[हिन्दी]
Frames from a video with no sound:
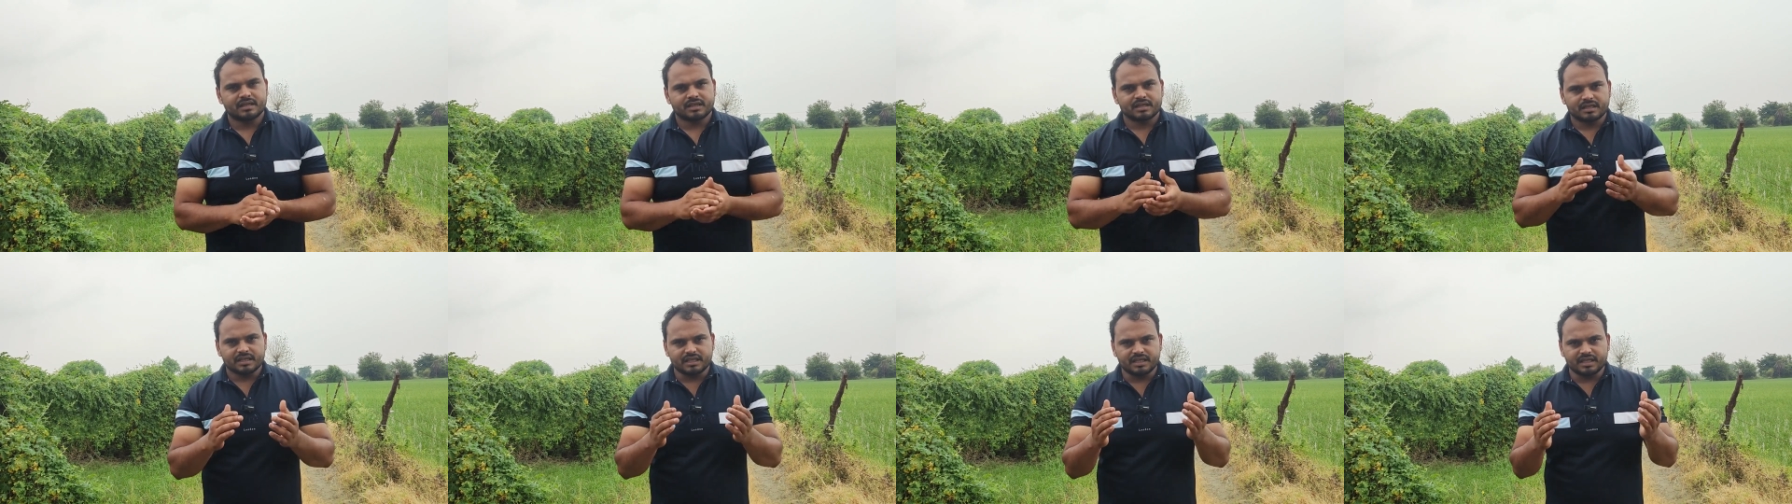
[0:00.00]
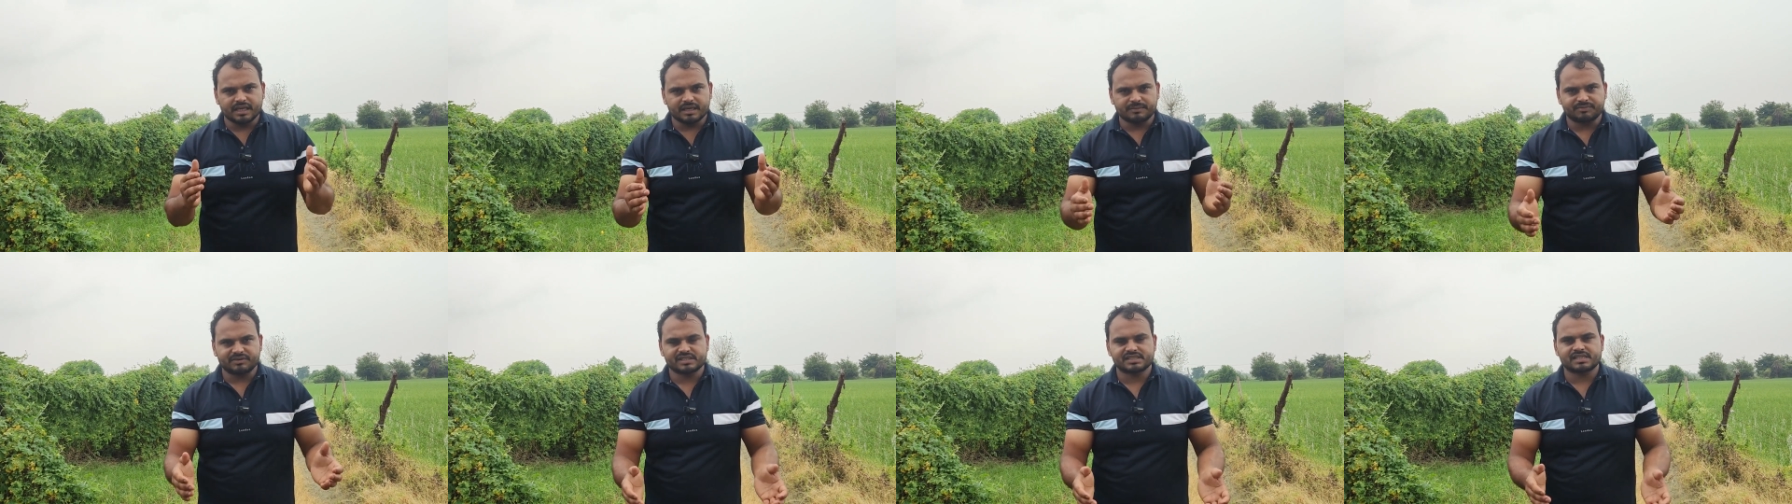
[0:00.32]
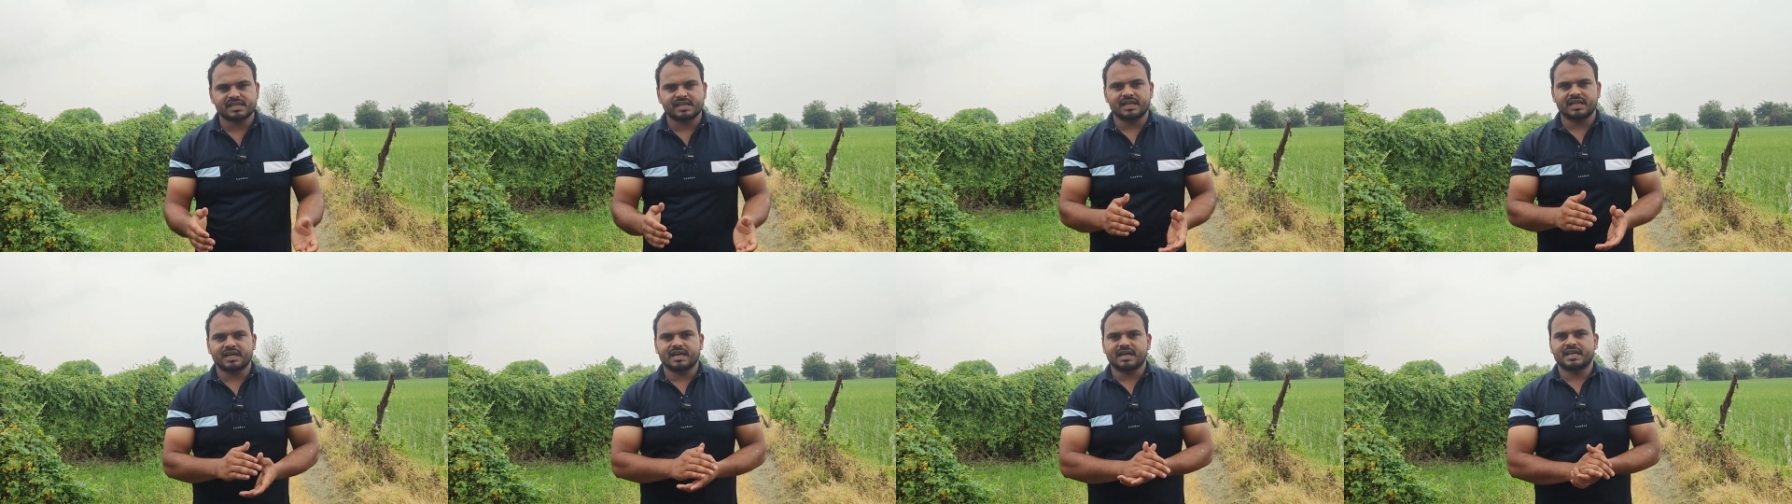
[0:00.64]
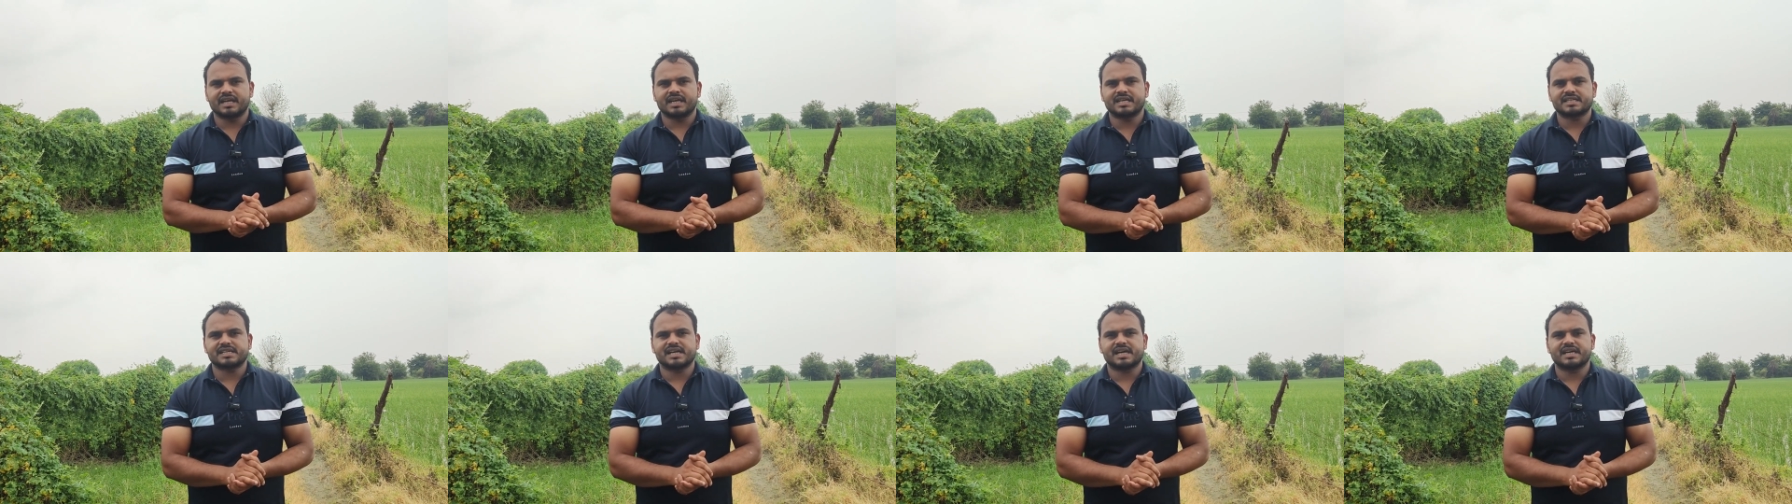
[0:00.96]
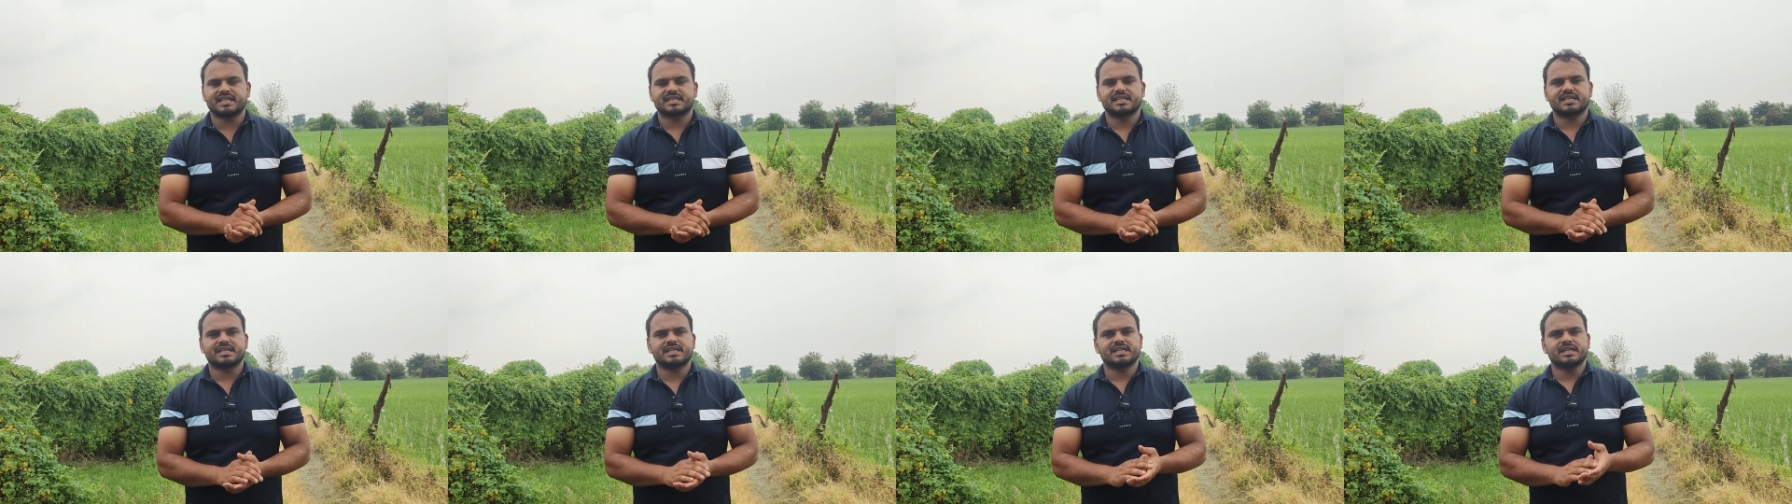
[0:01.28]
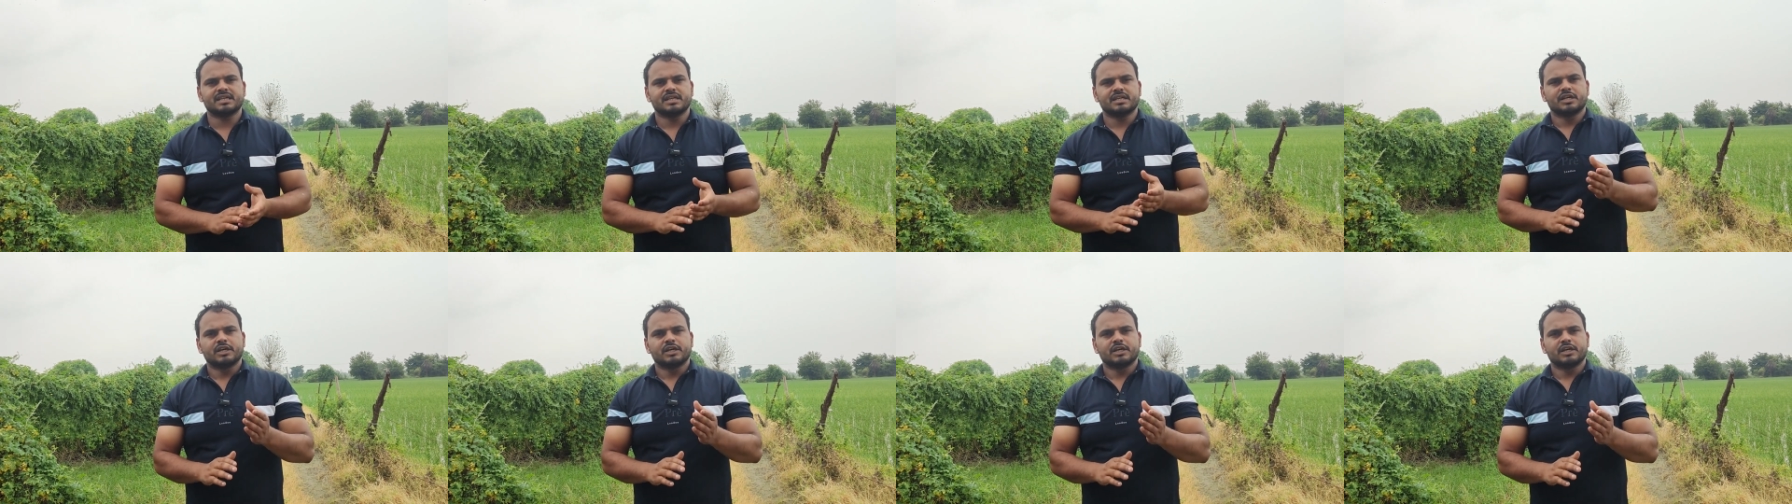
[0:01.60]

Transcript: ये फसल लगाना चाहते हैं